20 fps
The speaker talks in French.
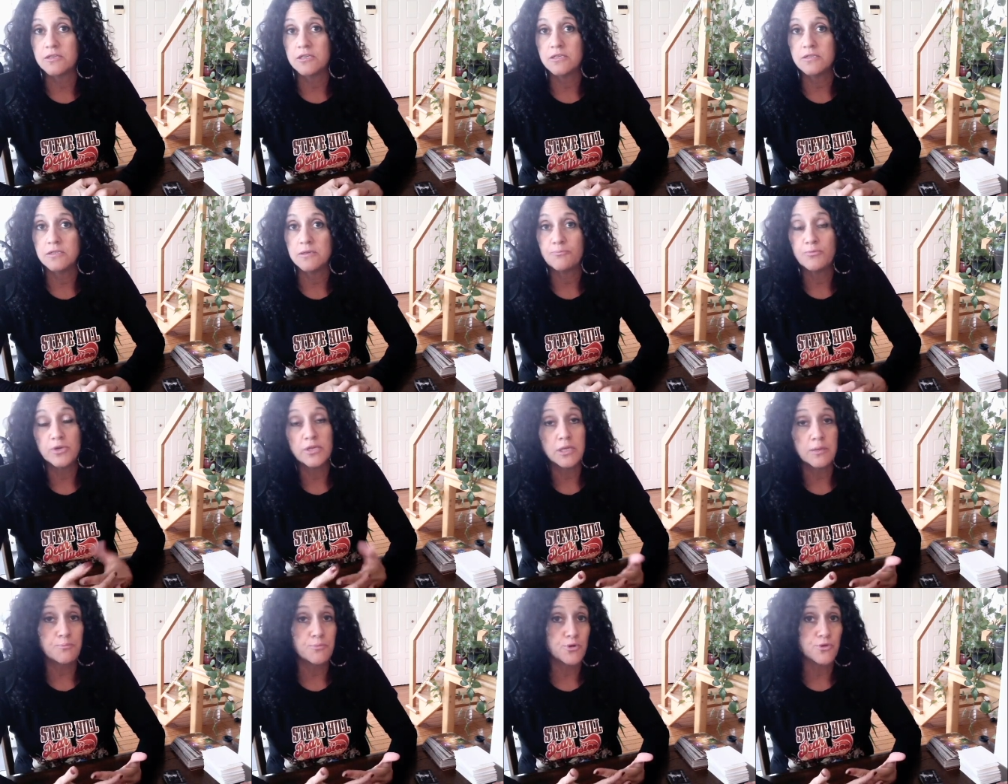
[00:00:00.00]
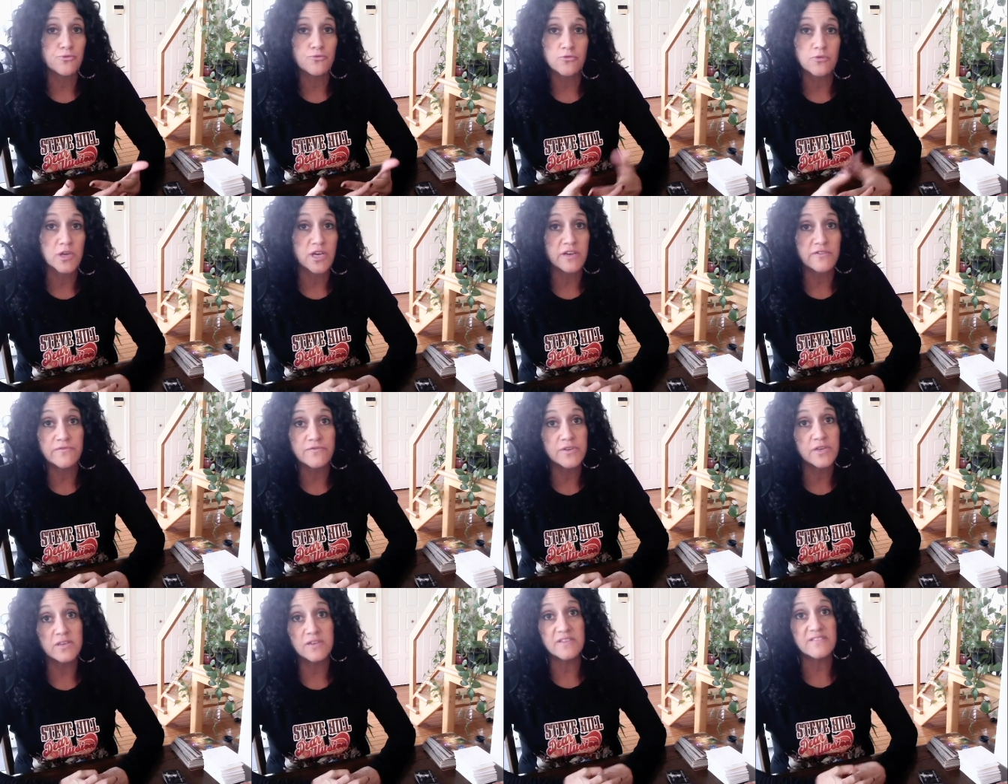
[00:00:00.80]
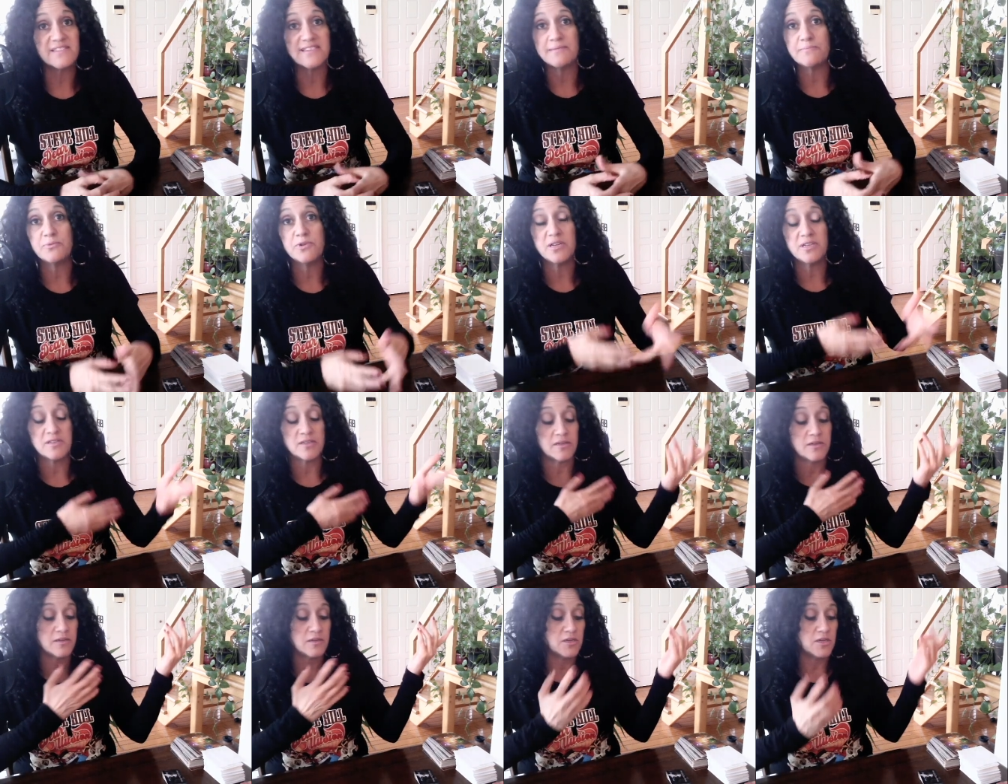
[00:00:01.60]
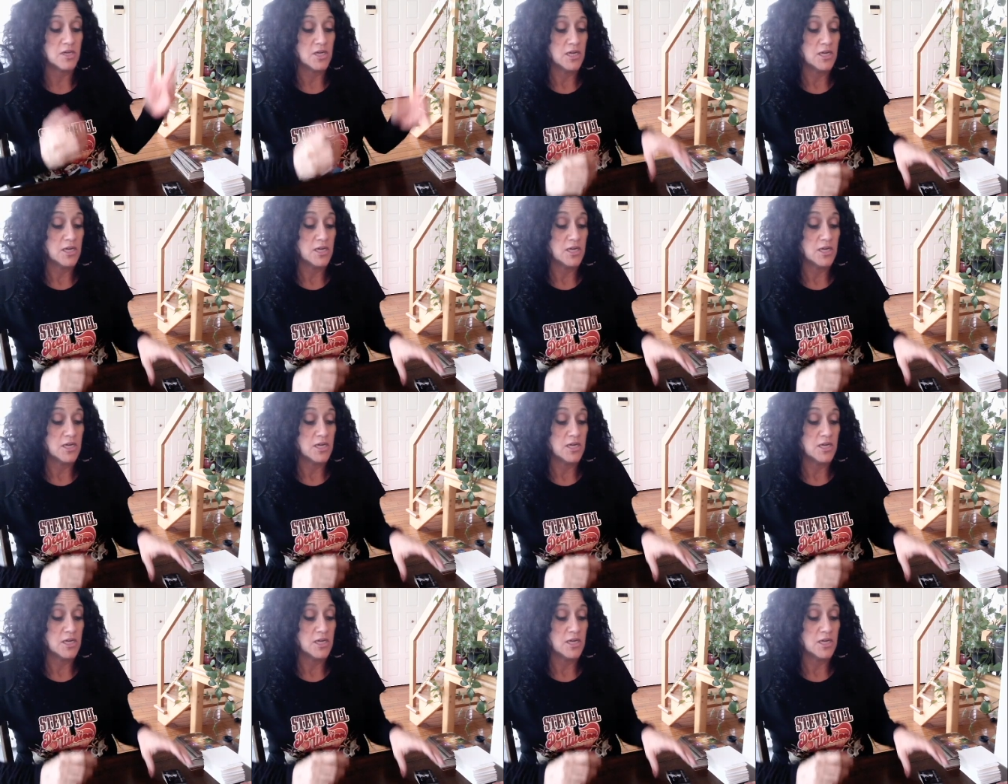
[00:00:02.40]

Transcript: Ça peut être la pornographie, ça peut être...